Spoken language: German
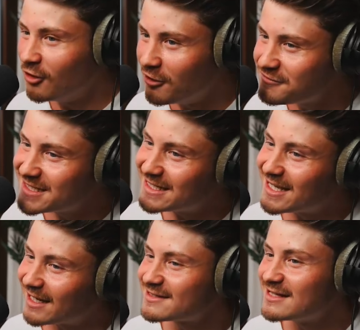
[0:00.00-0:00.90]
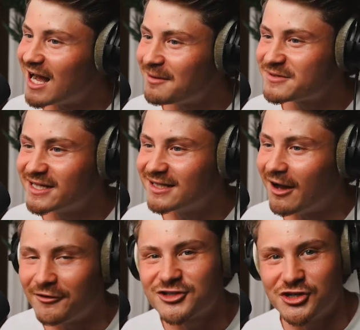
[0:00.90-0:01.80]
Häufig sind die Katzen abends halt
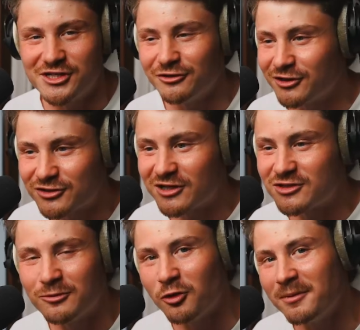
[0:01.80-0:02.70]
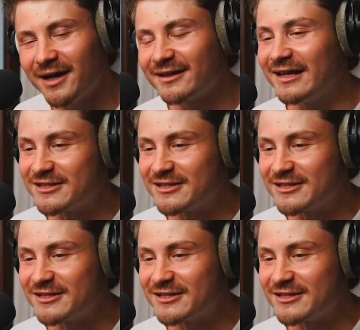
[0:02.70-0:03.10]
da und chillen hier und die uns dort zu beobachten.